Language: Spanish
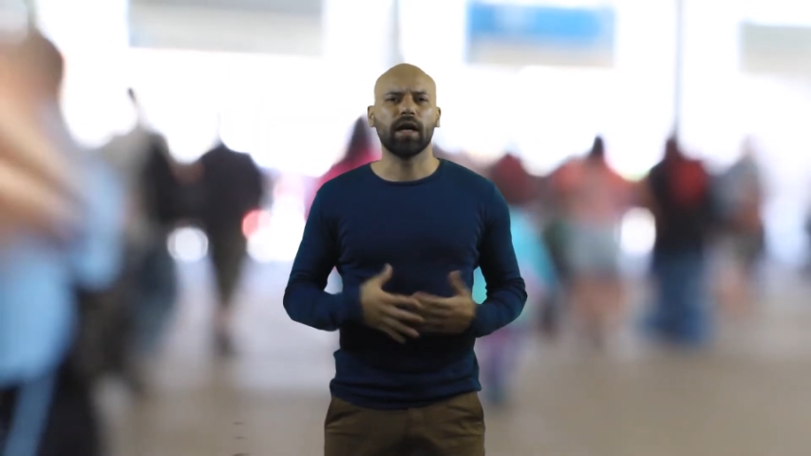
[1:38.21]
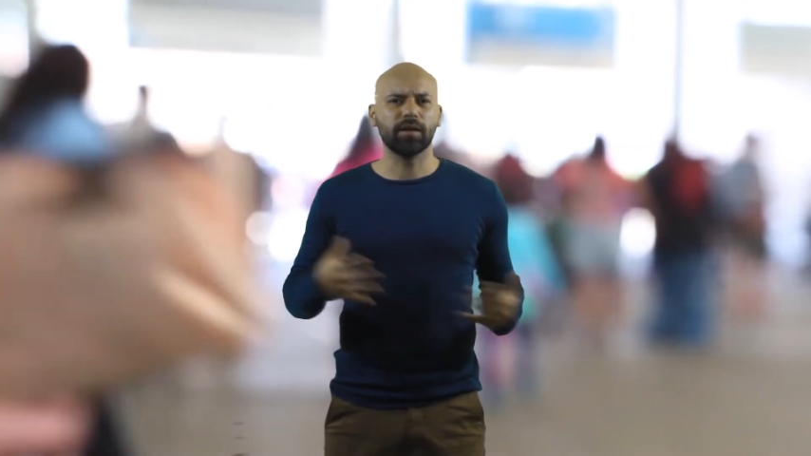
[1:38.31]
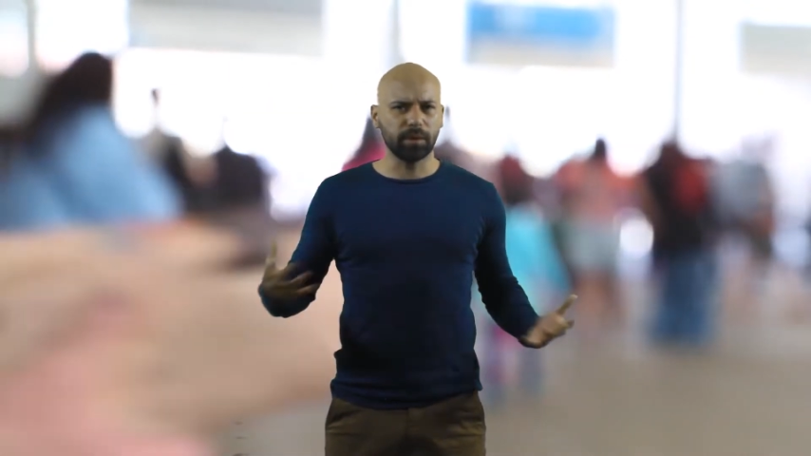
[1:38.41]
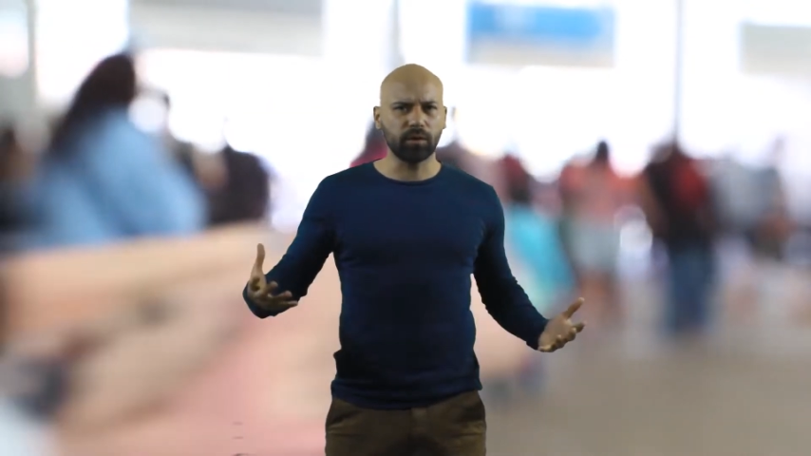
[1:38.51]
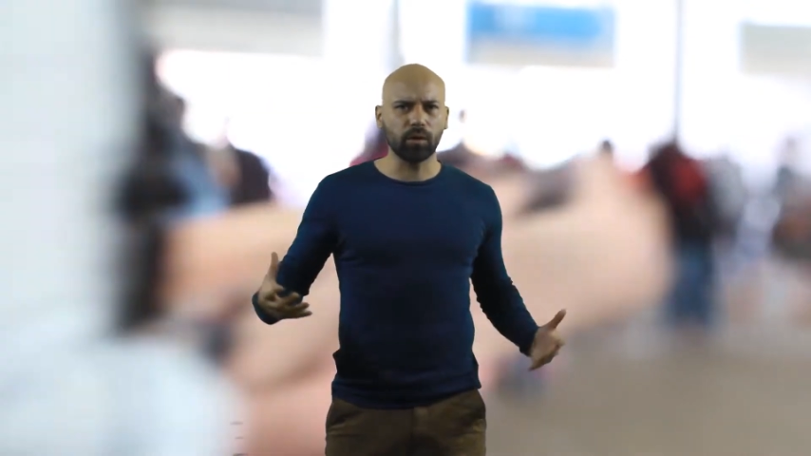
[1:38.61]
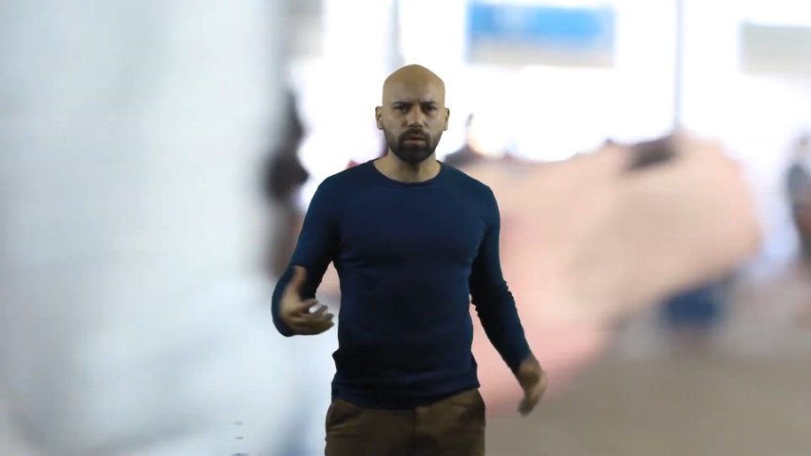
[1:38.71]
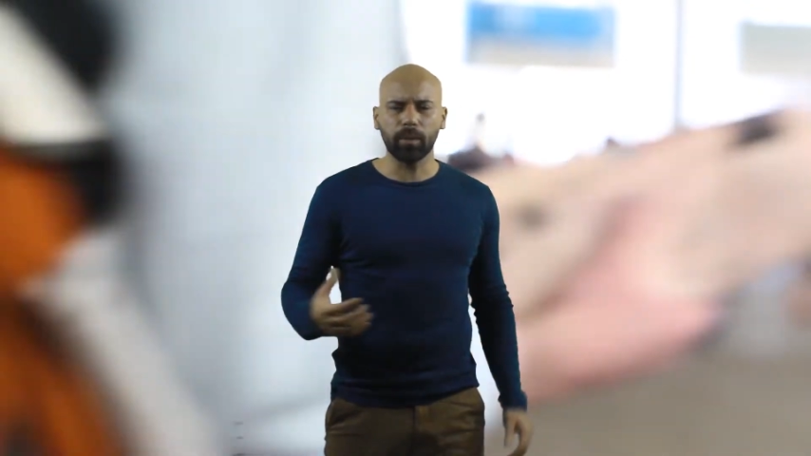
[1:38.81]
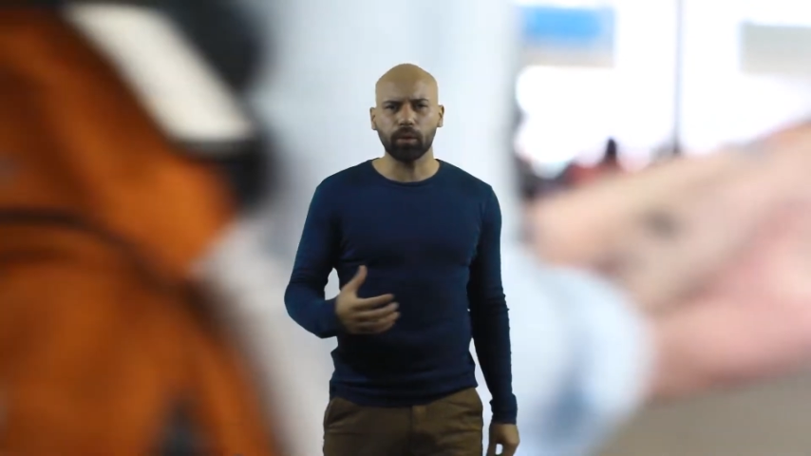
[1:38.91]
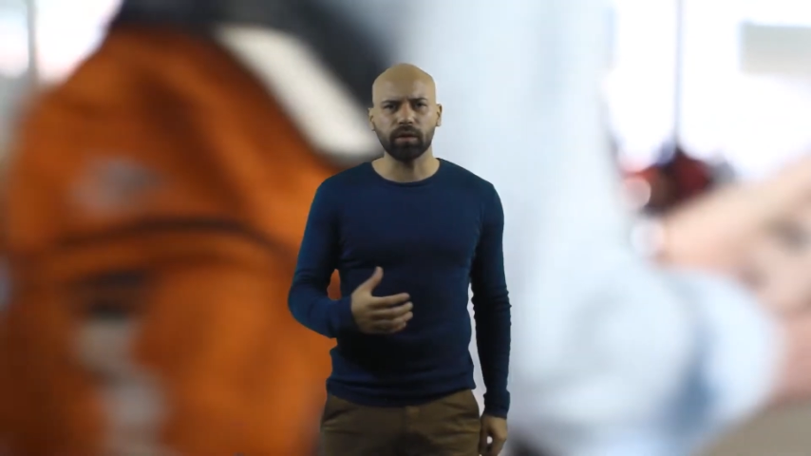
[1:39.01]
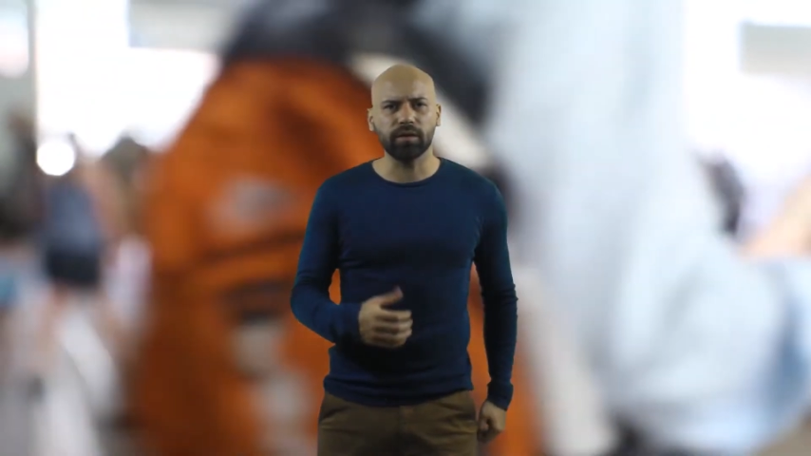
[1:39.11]
¿Has visto algún
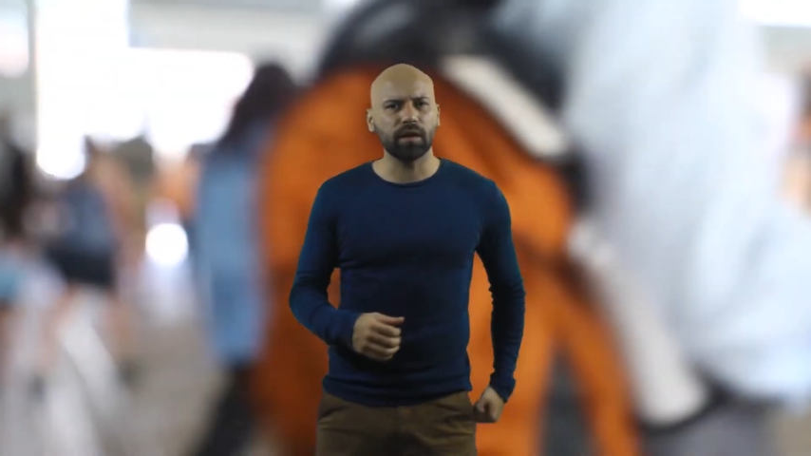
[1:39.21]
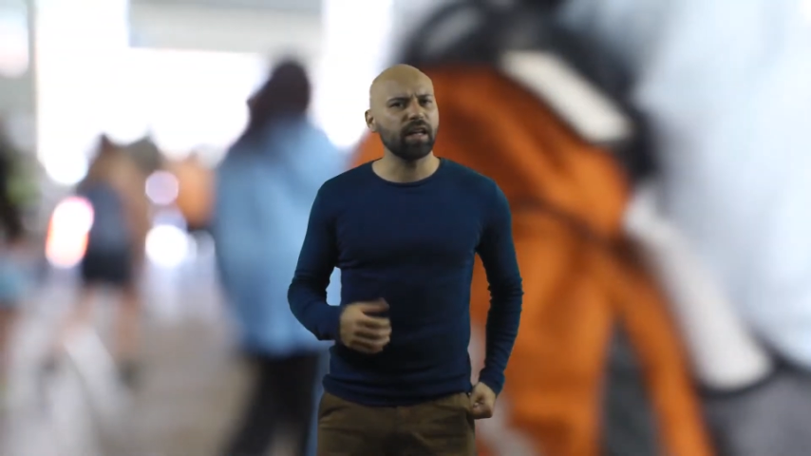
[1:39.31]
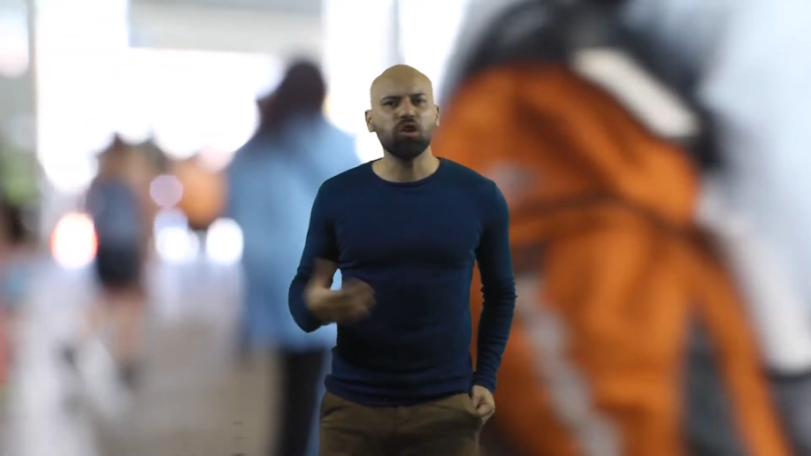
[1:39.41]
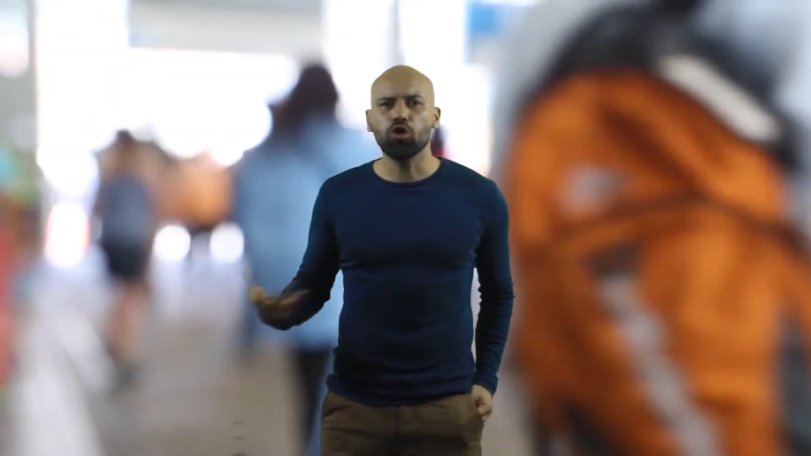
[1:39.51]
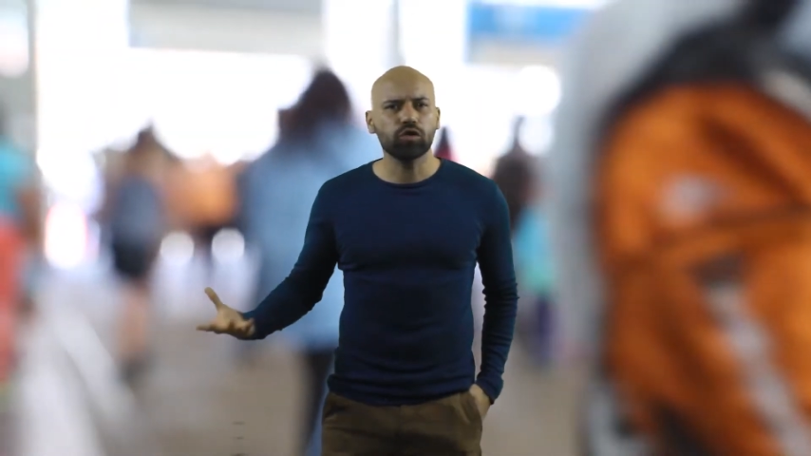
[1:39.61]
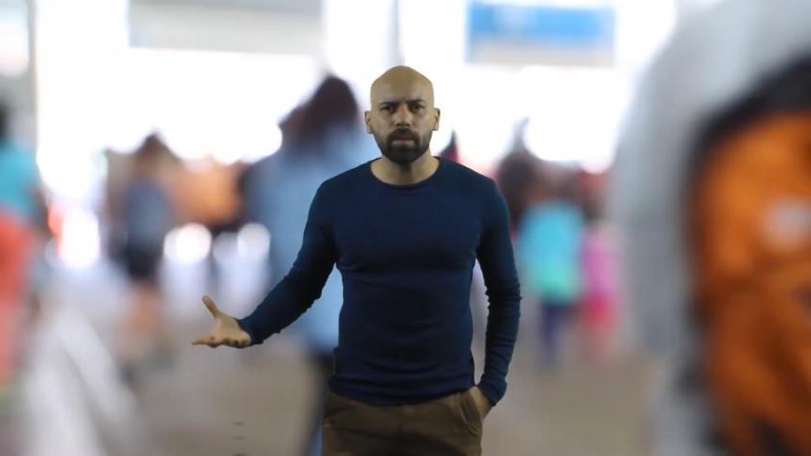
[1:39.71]
deportista que no